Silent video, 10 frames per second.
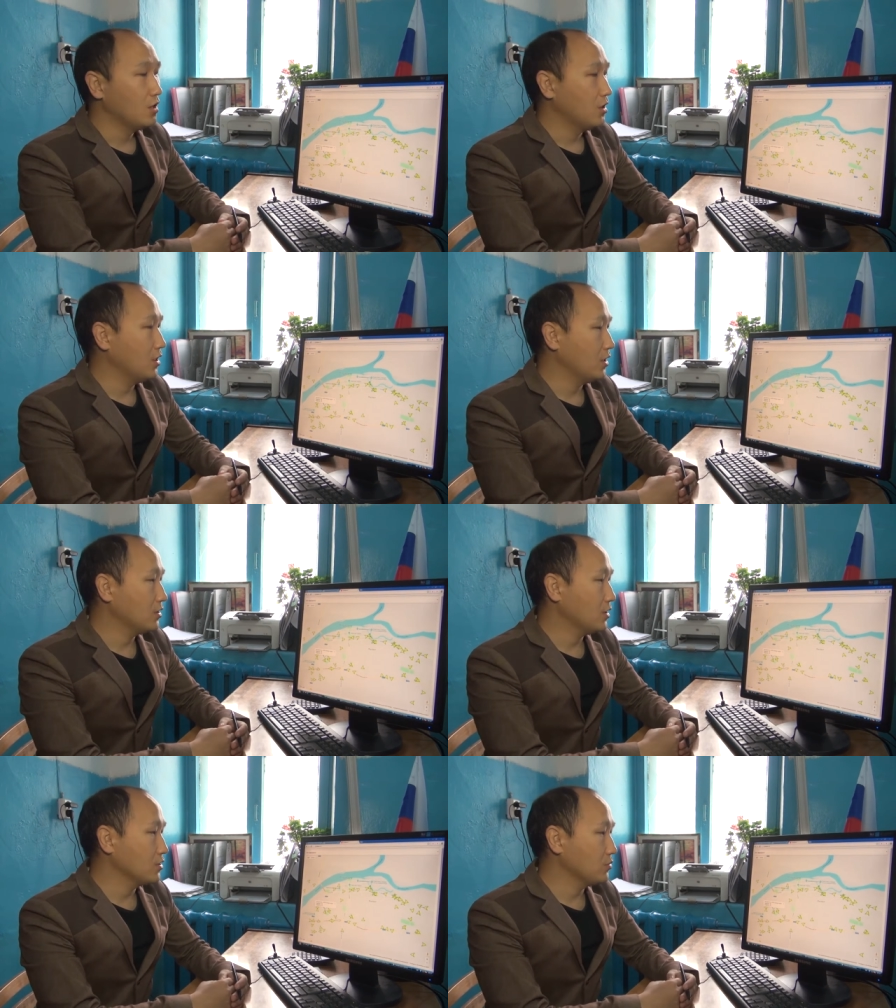А
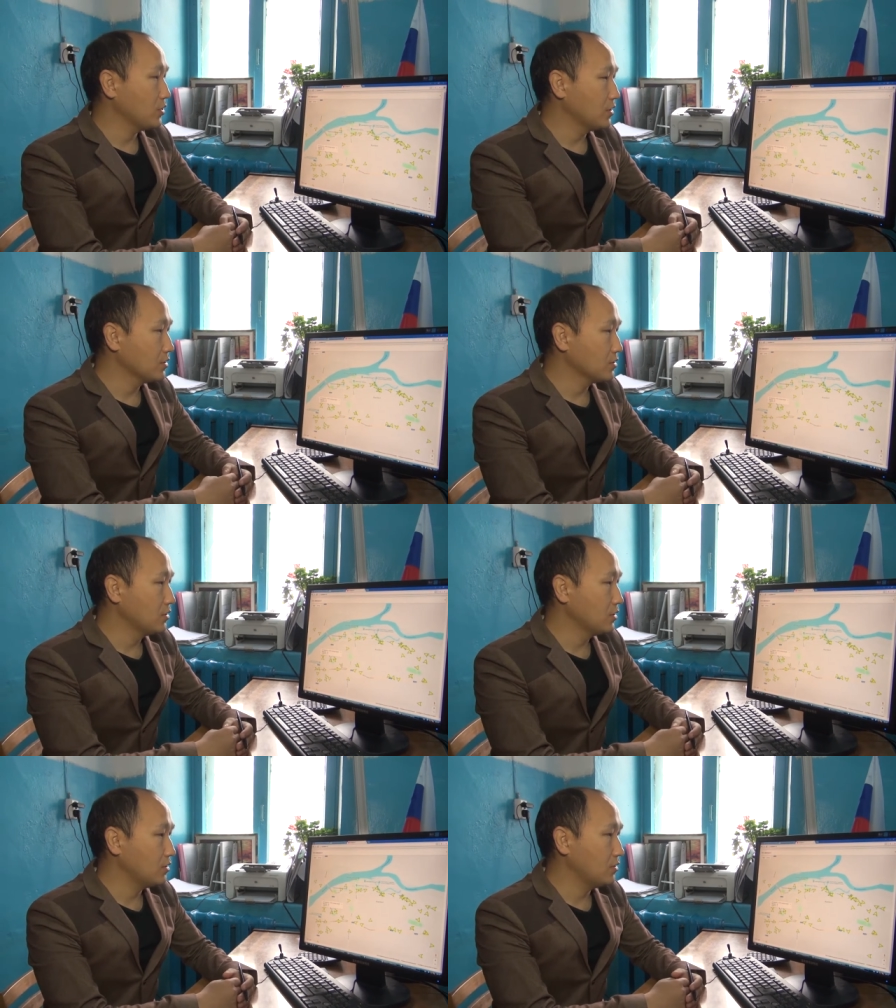также
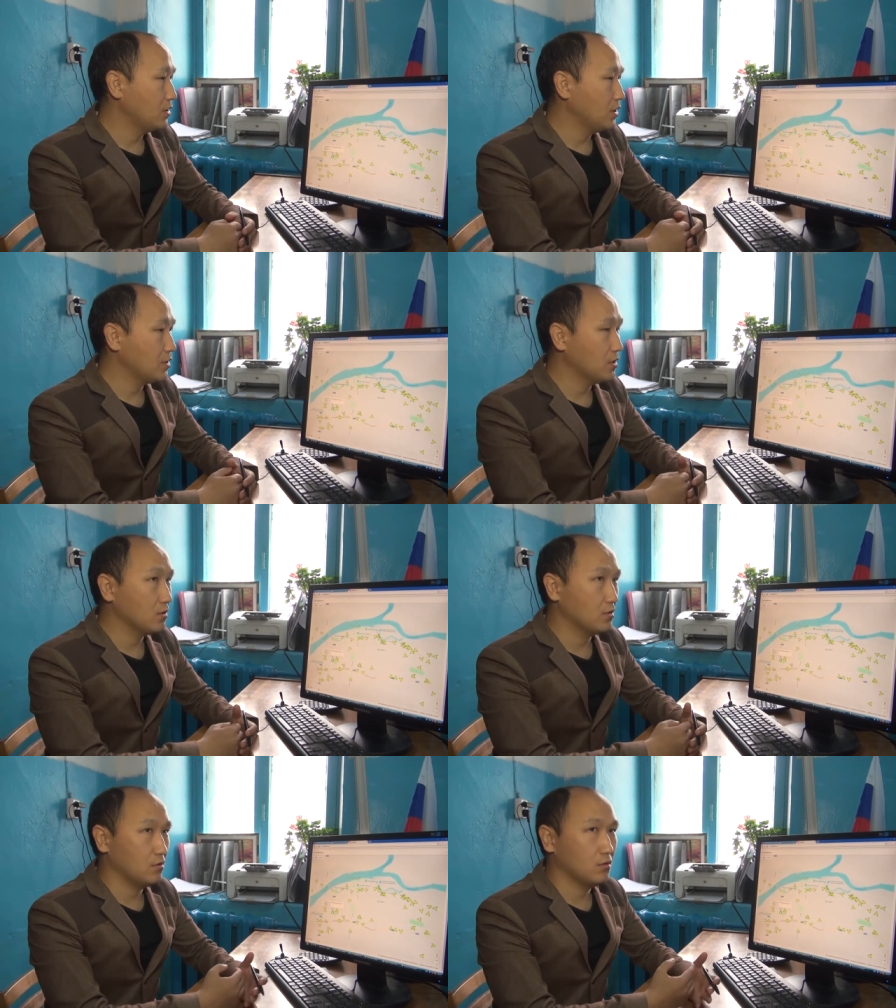полезно и для тех
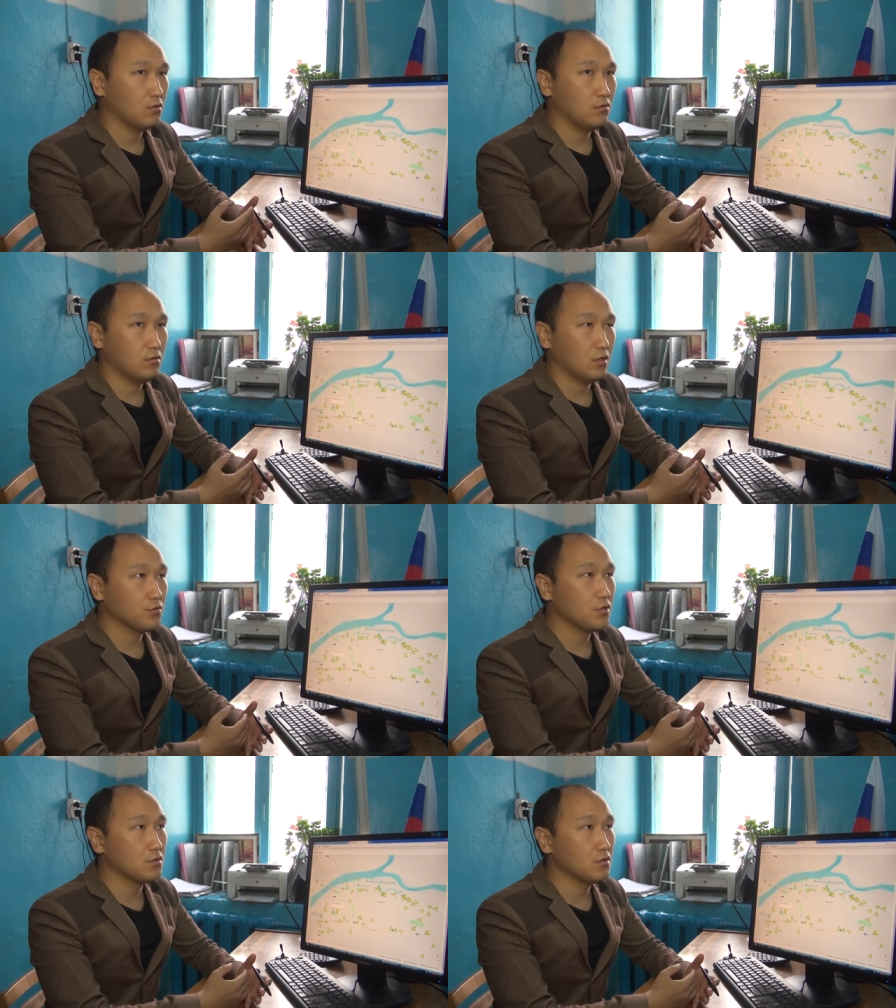э,
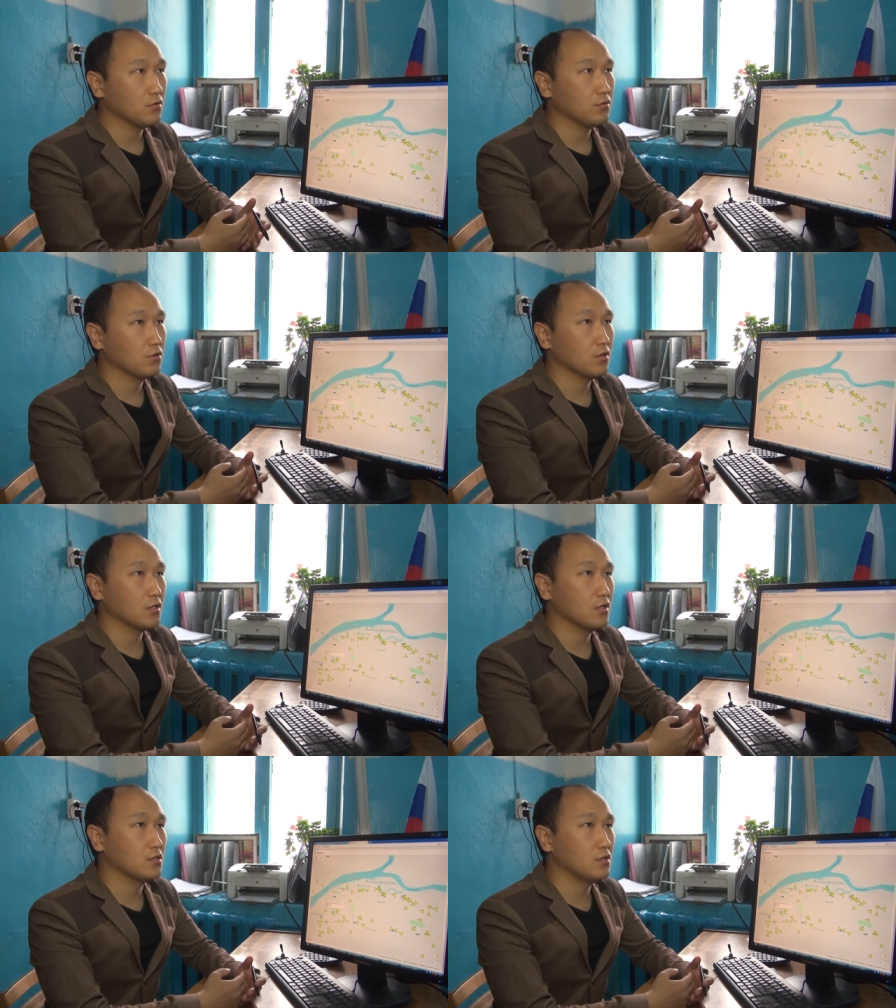общественников, которые
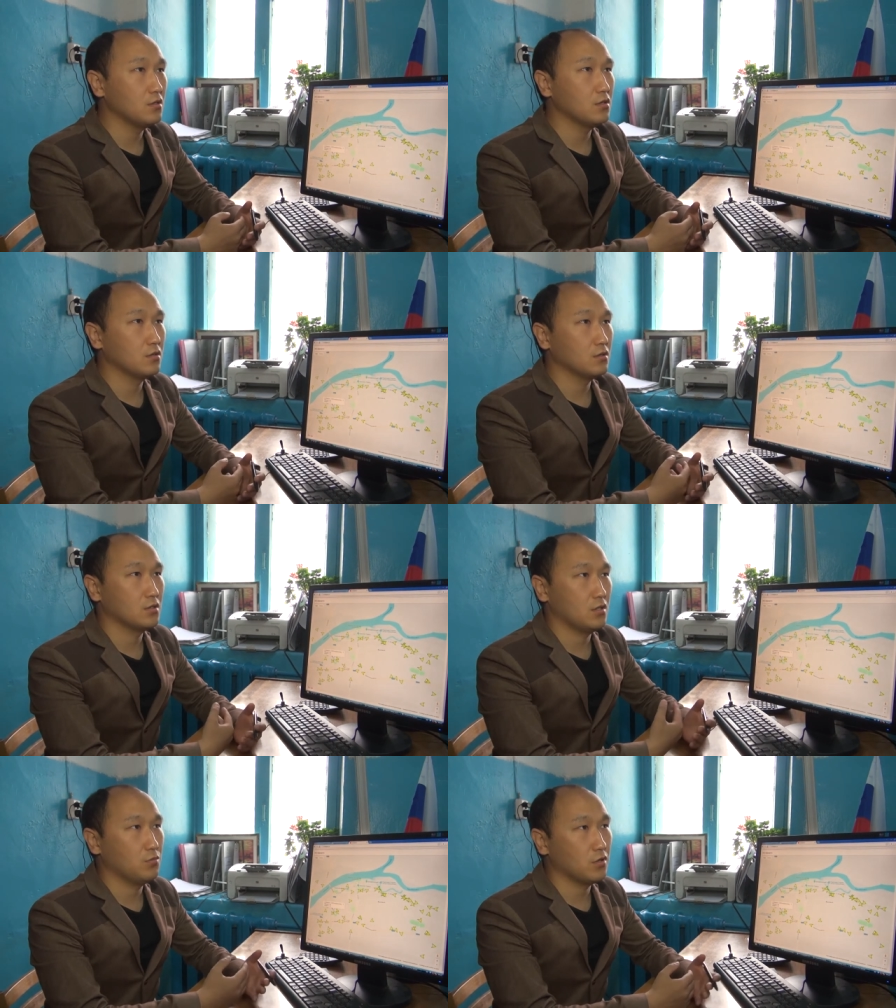хотят следить э,
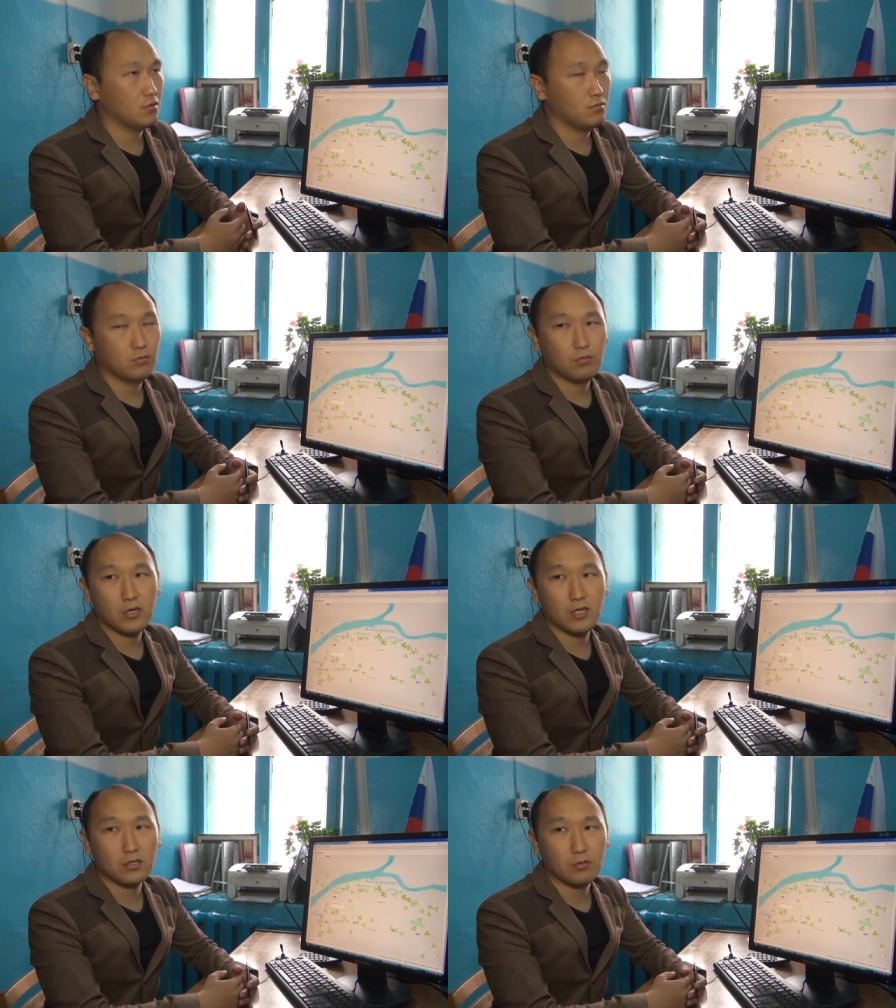за ну,
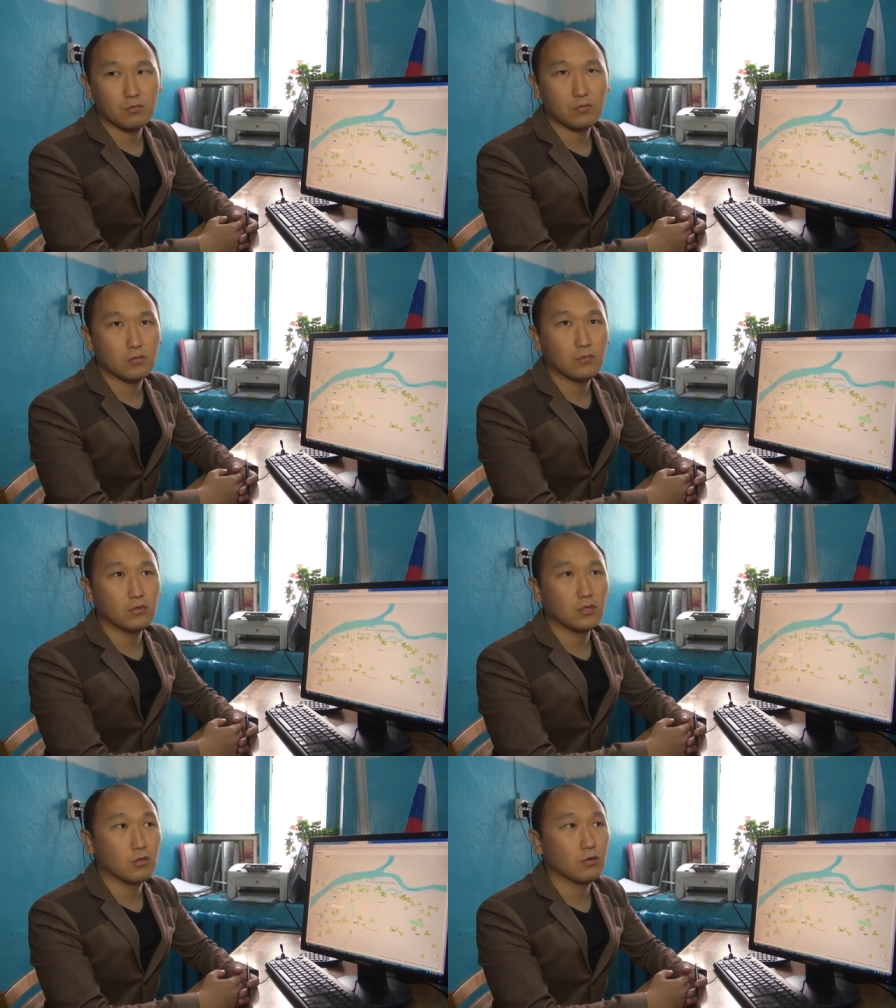порядком ну,
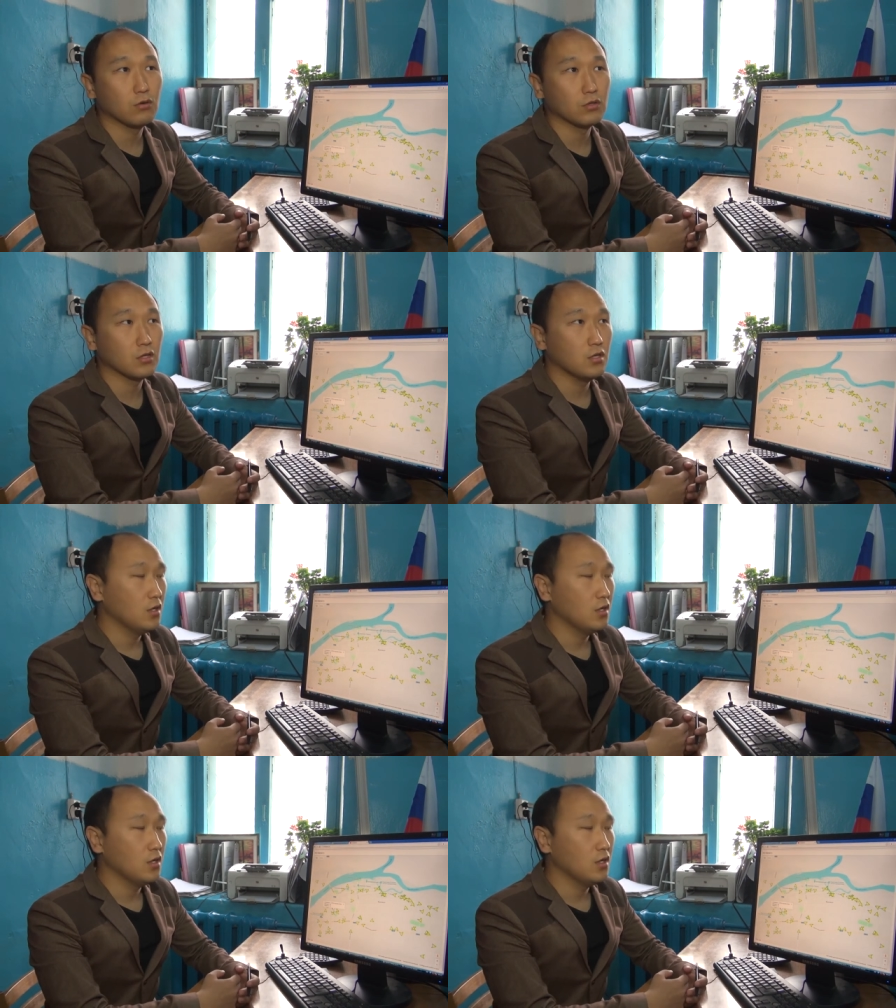на дороге.